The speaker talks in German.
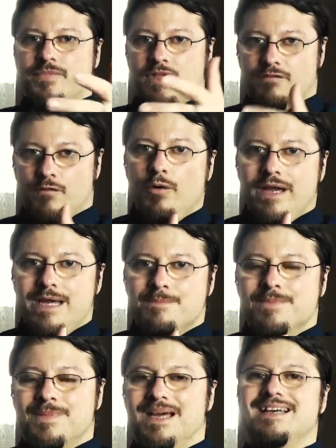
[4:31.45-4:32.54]
Und wo
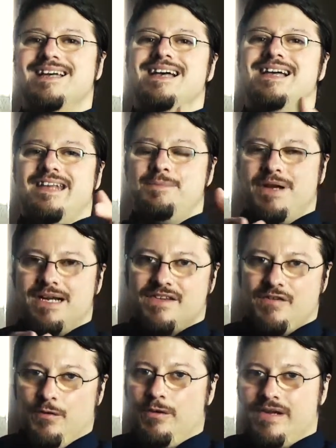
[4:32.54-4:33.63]
eben ja, die
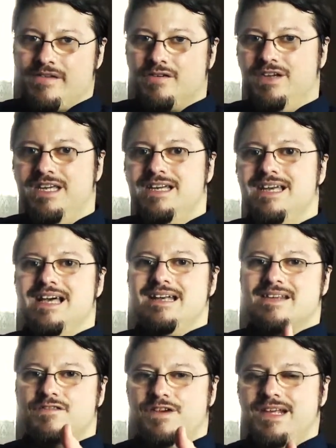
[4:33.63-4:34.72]
Imagination, also wie
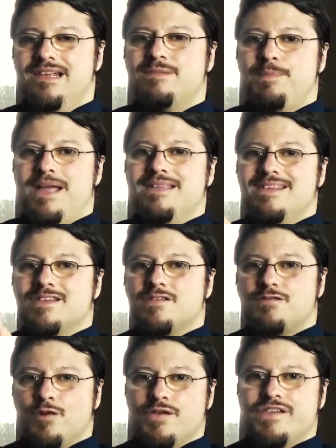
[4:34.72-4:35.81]
das Fließbett dieses
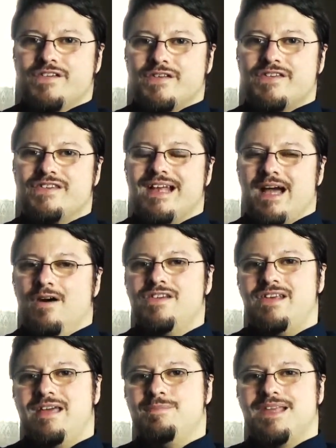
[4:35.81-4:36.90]
Flusses sozusagen
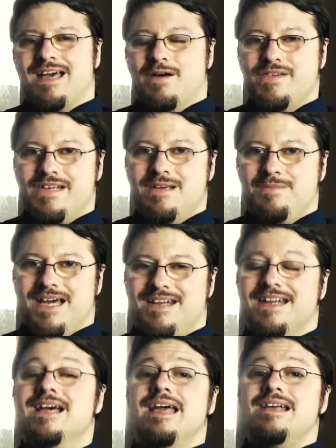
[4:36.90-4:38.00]
aushebt, ausheben kann,
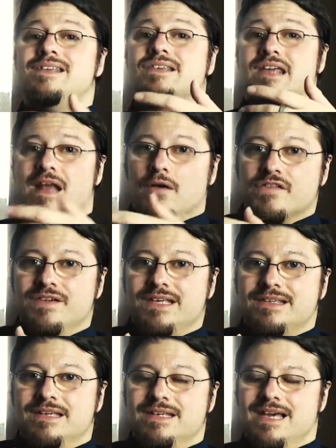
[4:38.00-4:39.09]
ist es genauso
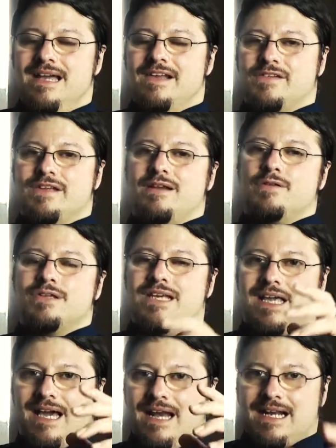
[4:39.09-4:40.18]
wichtig, dass du dann durch die
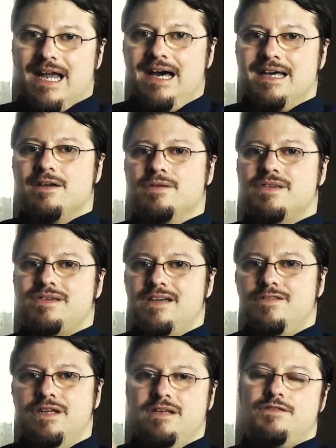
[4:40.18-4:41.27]
klare und
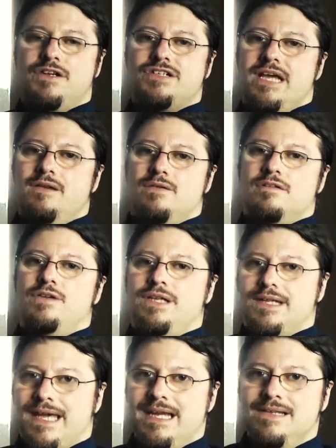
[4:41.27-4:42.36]
definitive Entscheidung für die
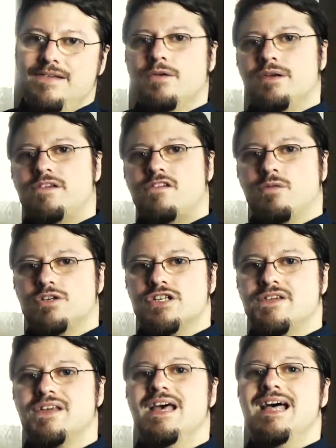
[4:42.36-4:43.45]
Realisierung dieses
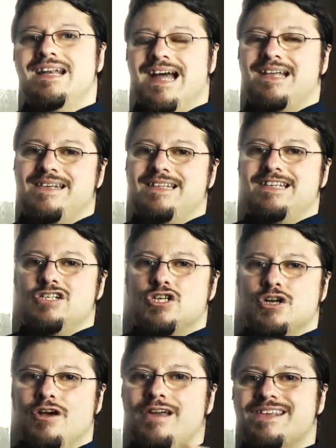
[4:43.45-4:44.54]
Wunsches tatsächlich die
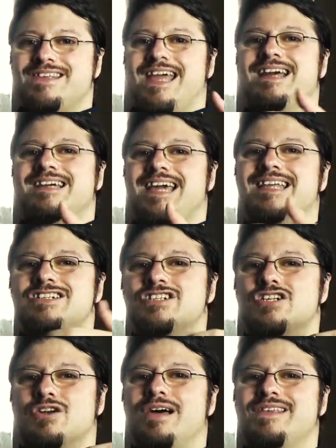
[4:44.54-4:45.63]
Schleusen, die energetischen
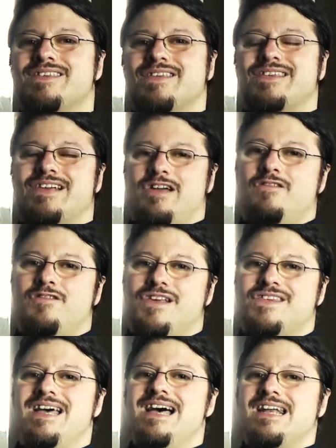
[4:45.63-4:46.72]
Schleusen sozusagen
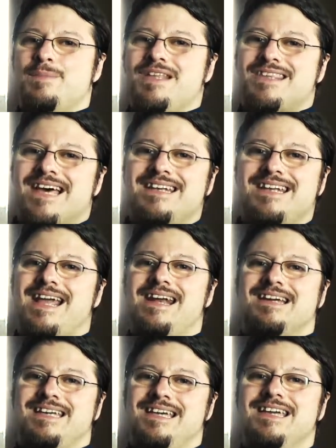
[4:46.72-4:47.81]
öffnest, damit dann die
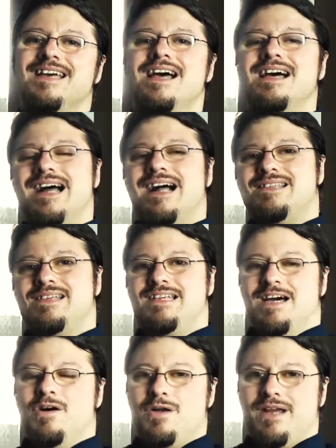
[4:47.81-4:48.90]
Energie tatsächlich
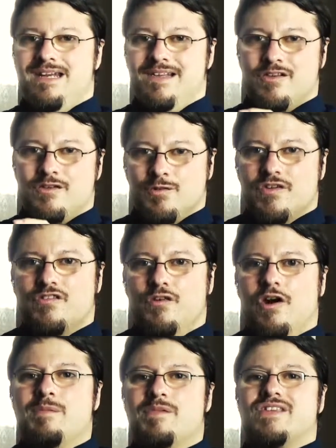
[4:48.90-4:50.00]
auch in diese
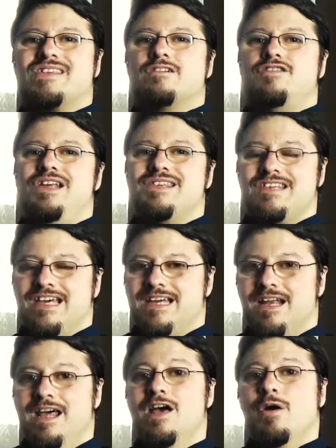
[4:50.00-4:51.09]
Gussform sozusagen fließen
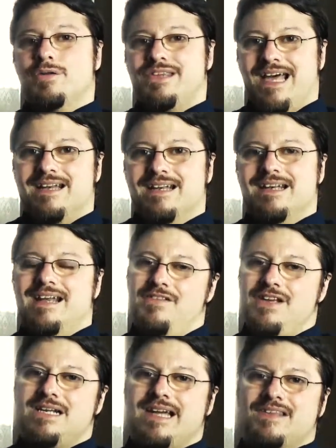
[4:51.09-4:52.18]
kann und dann der
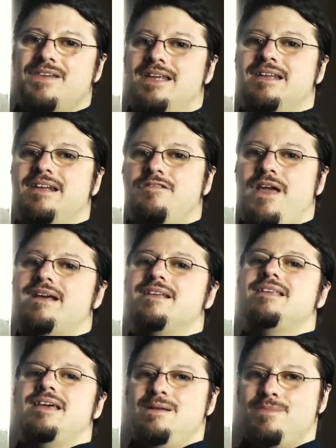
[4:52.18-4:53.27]
wirklichkeitsverändernde
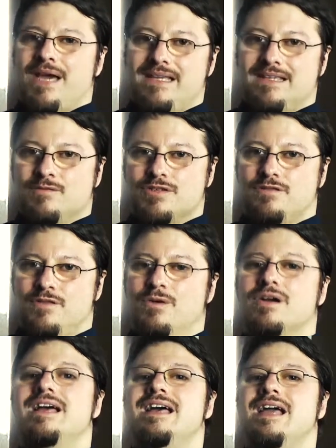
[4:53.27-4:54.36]
Effekt im Bereich der
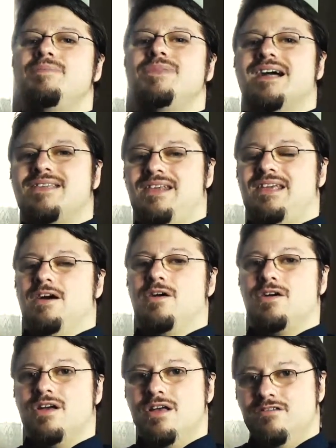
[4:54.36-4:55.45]
Wunscherfüllung eben tatsächlich
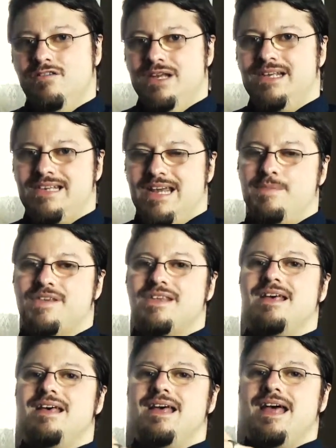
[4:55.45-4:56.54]
auch für dich selbst
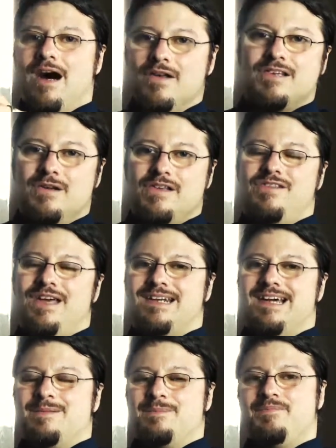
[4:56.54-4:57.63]
ausgelöst werden
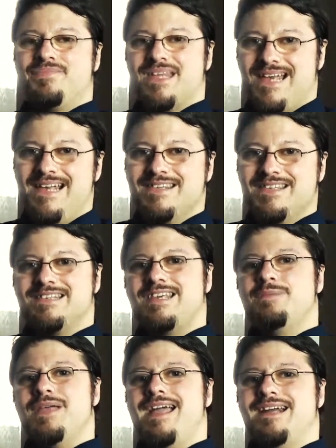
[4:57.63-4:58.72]
kann. Das heißt, es
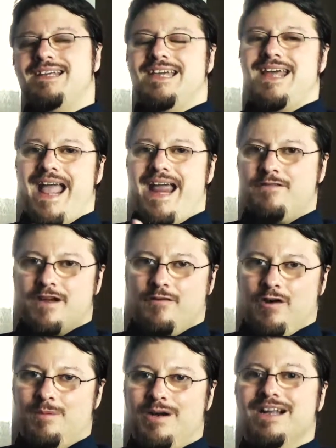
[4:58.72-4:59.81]
gibt eigentlich eine einfache
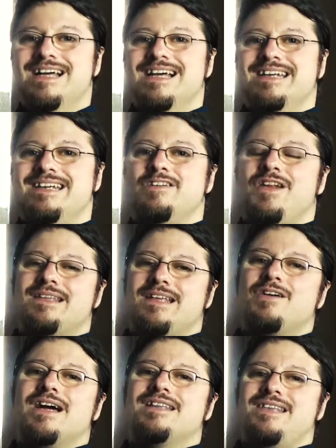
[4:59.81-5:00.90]
Formel, die ich dir vielleicht
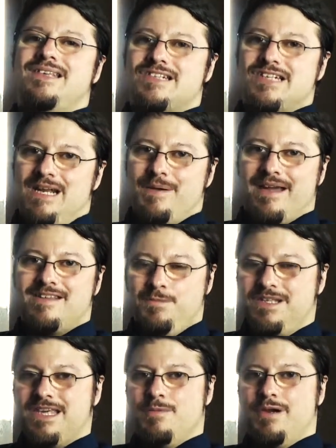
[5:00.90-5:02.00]
auch an dieser Stelle bereits
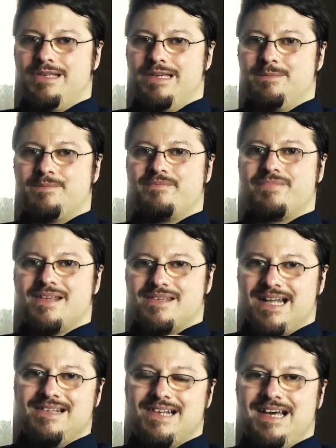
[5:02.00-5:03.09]
mitgeben möchte. Ist
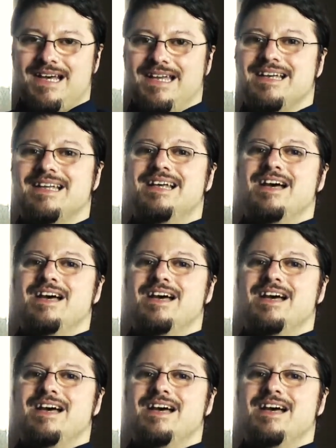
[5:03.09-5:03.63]
ganz klar, ja.